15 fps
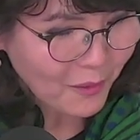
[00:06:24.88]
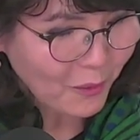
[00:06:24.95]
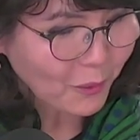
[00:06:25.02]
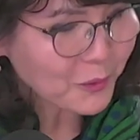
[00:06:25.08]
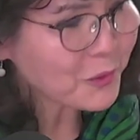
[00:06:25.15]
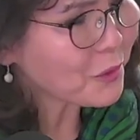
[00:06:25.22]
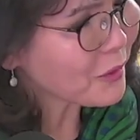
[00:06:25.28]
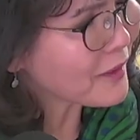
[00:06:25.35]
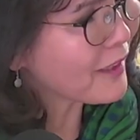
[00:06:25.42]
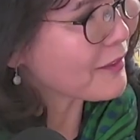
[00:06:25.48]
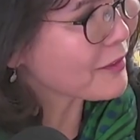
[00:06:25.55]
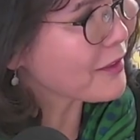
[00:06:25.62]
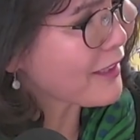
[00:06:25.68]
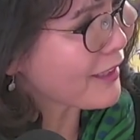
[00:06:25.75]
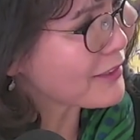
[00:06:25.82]
어떻게
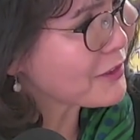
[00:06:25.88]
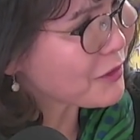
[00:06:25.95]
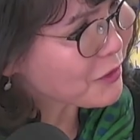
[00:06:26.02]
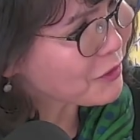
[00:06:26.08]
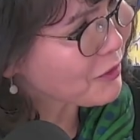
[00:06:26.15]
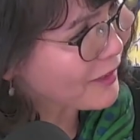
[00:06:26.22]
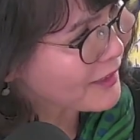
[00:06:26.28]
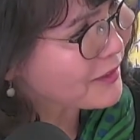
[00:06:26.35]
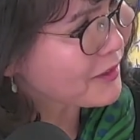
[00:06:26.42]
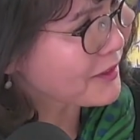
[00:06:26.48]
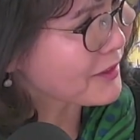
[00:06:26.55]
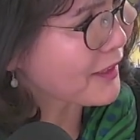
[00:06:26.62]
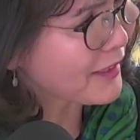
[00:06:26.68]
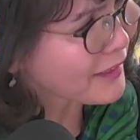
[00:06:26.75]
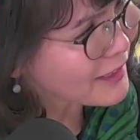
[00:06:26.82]
그렇게 하실 수가
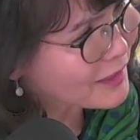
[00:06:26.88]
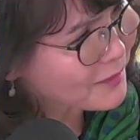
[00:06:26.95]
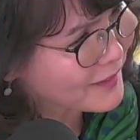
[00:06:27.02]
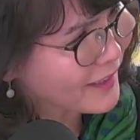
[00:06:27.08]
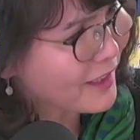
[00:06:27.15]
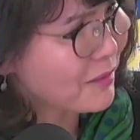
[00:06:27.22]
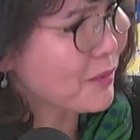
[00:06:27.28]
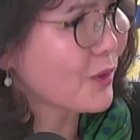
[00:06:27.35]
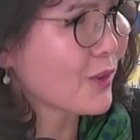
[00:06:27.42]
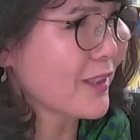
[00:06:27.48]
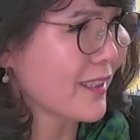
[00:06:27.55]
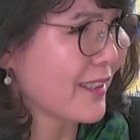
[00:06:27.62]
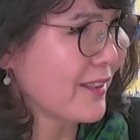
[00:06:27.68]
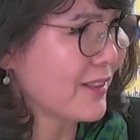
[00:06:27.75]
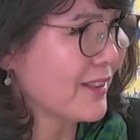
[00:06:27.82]
있었어요? 하나님 은혜가
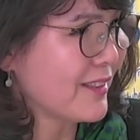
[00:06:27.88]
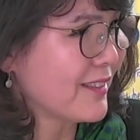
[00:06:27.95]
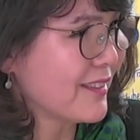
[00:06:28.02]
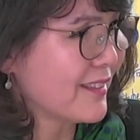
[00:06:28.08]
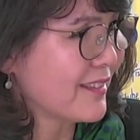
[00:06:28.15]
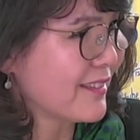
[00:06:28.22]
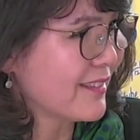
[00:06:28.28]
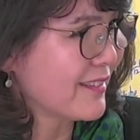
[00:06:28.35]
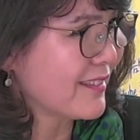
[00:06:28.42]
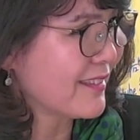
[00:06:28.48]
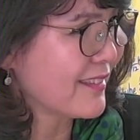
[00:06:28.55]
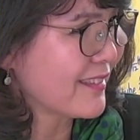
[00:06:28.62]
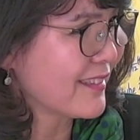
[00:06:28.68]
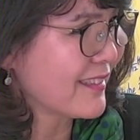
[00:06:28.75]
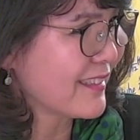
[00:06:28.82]
뭘까요? 아,
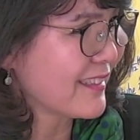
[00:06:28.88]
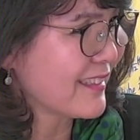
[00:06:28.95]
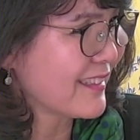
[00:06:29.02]
그러게요.